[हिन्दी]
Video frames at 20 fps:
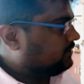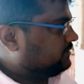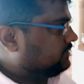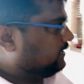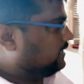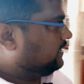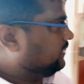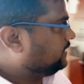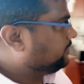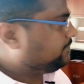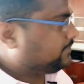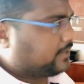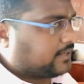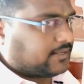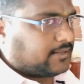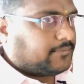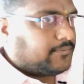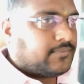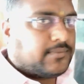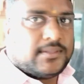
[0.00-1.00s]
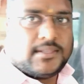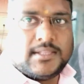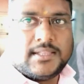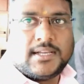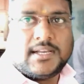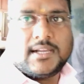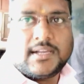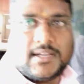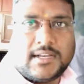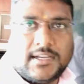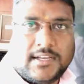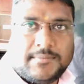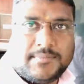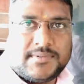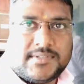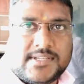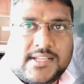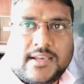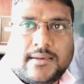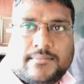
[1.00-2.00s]
ये लिफ्ट है इधर अगर
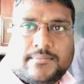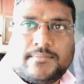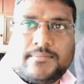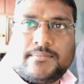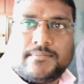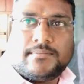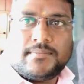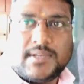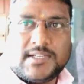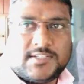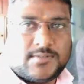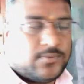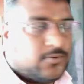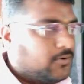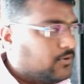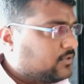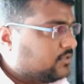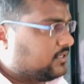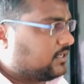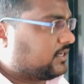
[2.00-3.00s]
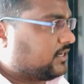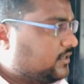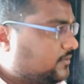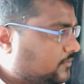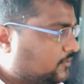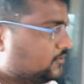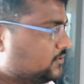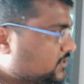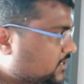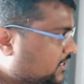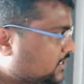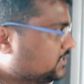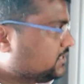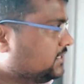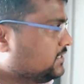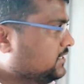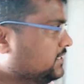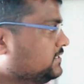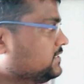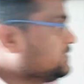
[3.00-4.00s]
लिफ्ट से आप फर्स्ट फ्लोर सेकेंड फ्लोर जाना
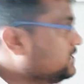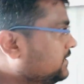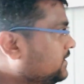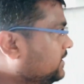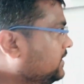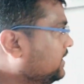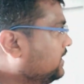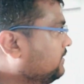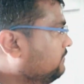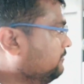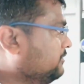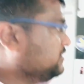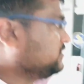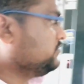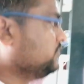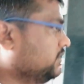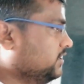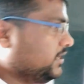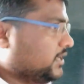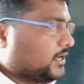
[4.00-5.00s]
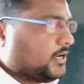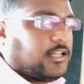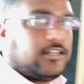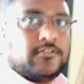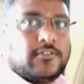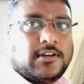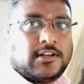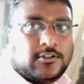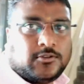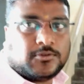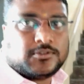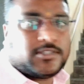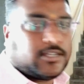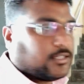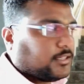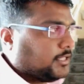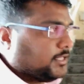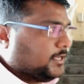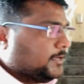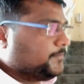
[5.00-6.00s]
चाहे जा सकते हैं यहाँ वॉशबिन है हाथ वगैरह धो
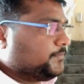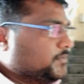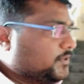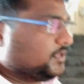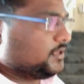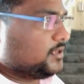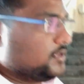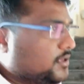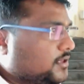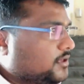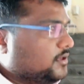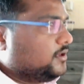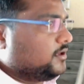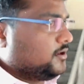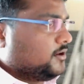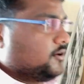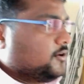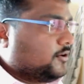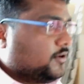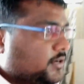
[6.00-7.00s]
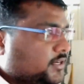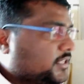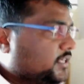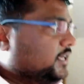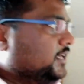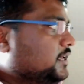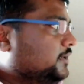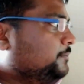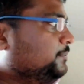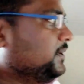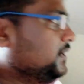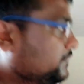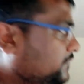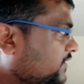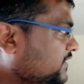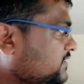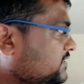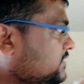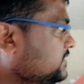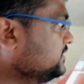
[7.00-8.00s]
सकते हैं और ये
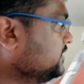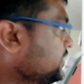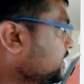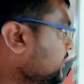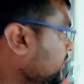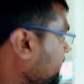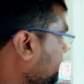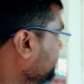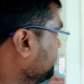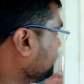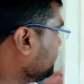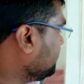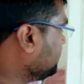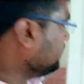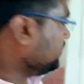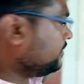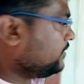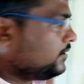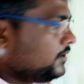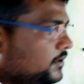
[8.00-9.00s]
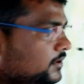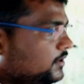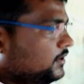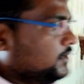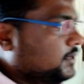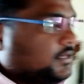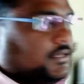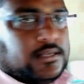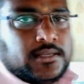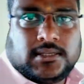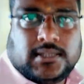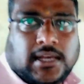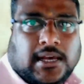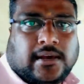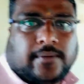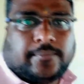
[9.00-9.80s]
ब्रेकफास्ट की जगह है यहाँ